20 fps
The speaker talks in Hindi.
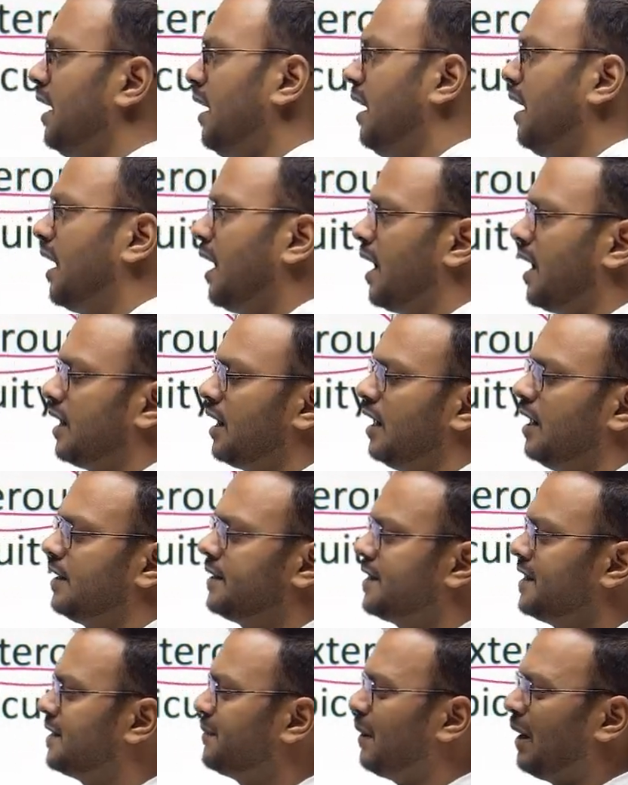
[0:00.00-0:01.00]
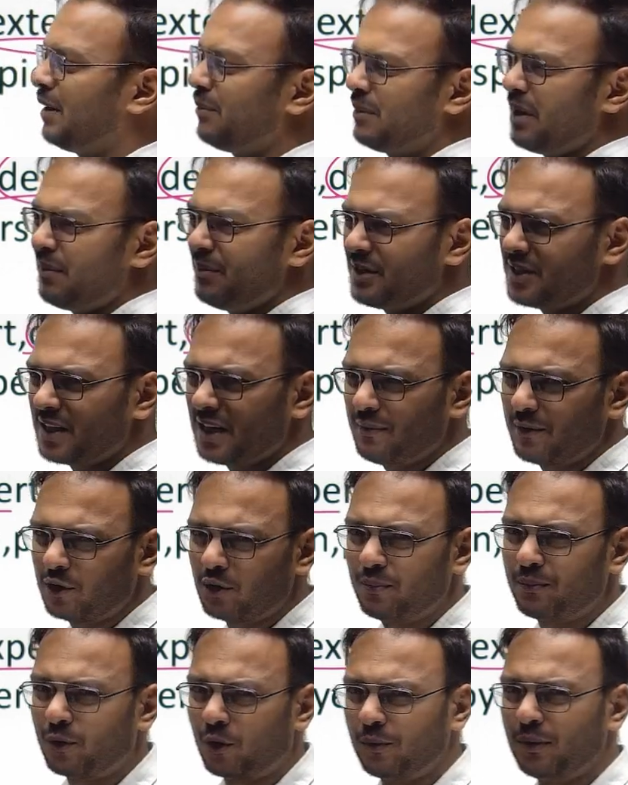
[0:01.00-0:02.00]
ई e लगाना था इसकी स्पेलिंग में हमेशा ना मेरे को
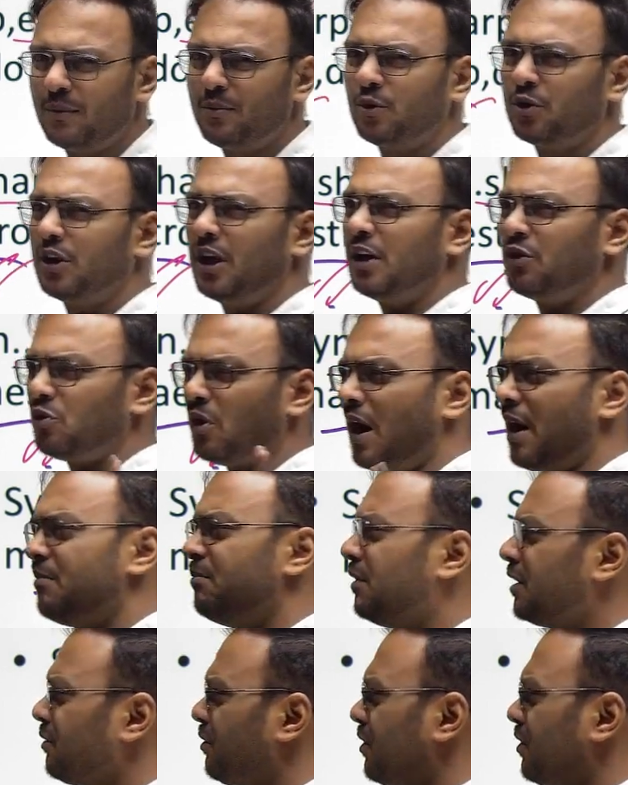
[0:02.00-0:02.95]
प्रॉब्लम होती है तो आप मत